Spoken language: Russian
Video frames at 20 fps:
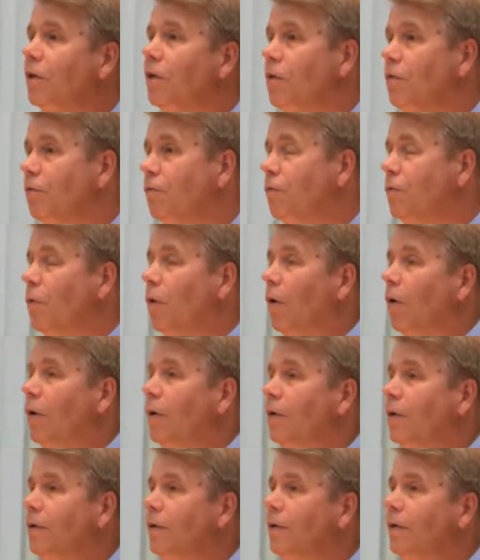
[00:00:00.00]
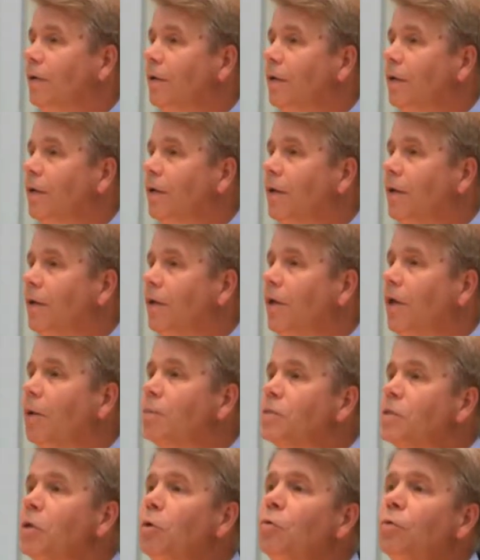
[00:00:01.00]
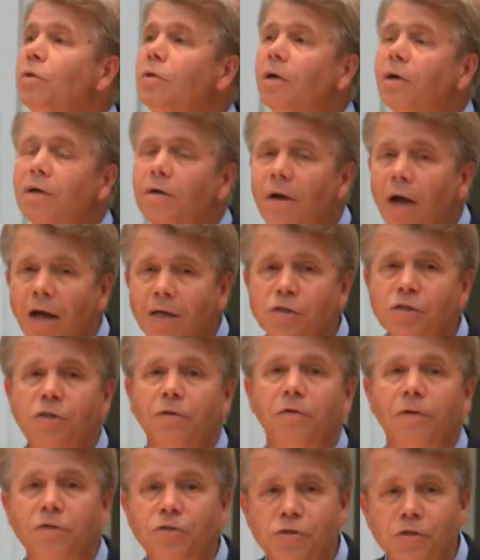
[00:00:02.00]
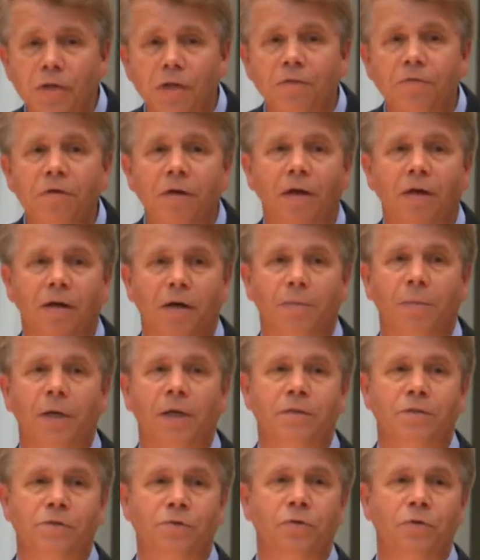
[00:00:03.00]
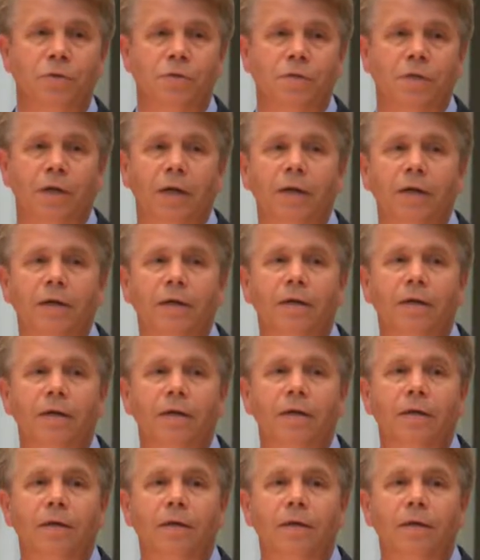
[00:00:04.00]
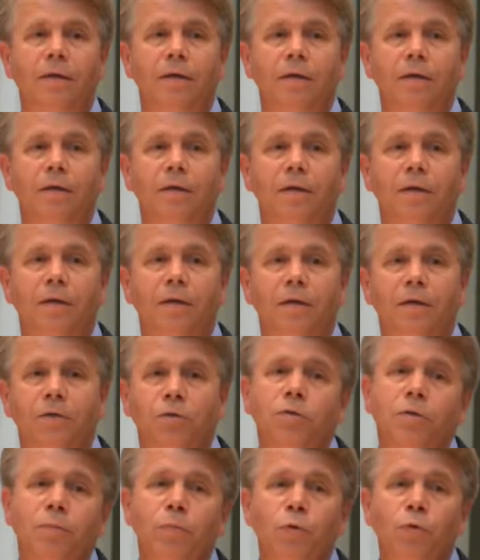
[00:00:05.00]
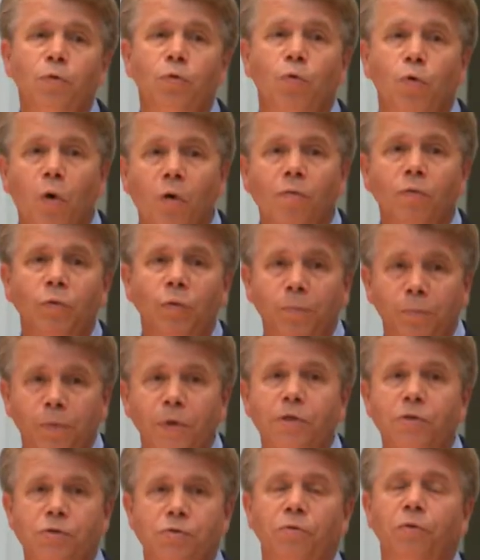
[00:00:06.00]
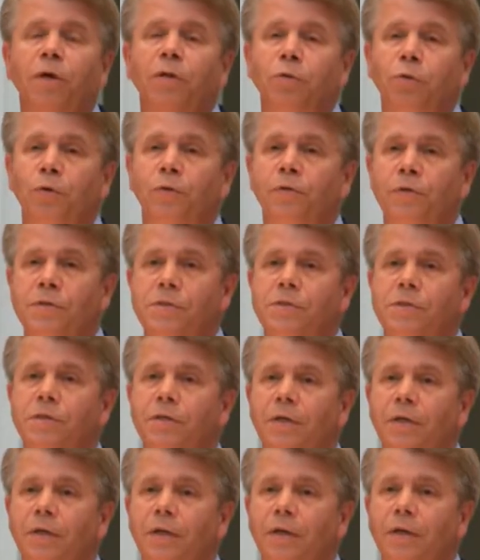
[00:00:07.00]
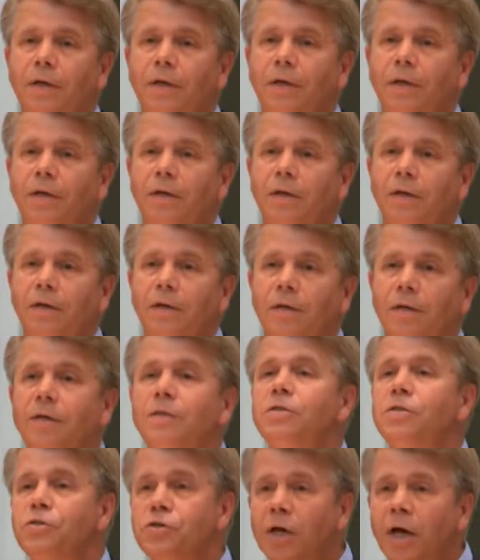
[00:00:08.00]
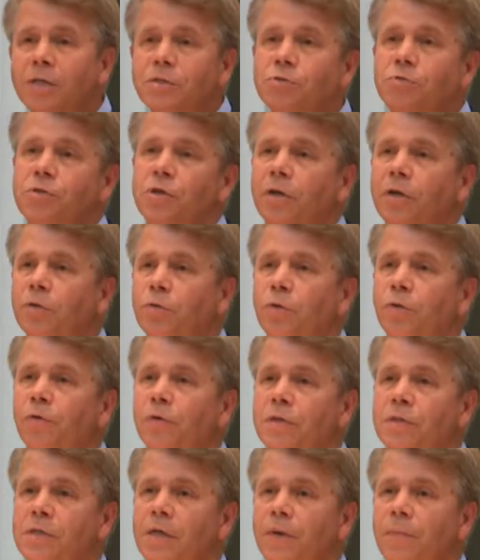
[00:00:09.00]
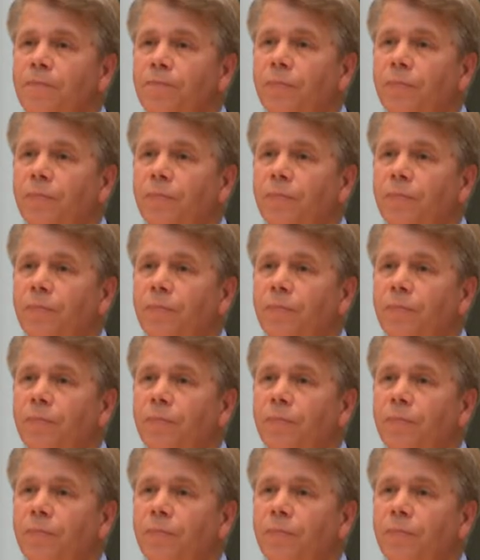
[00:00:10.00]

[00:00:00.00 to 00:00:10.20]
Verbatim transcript: Его. И абсолютно каждого человека, братья и сестры. Кто-то будет духовную пищу готовить, и сейчас уже готовится.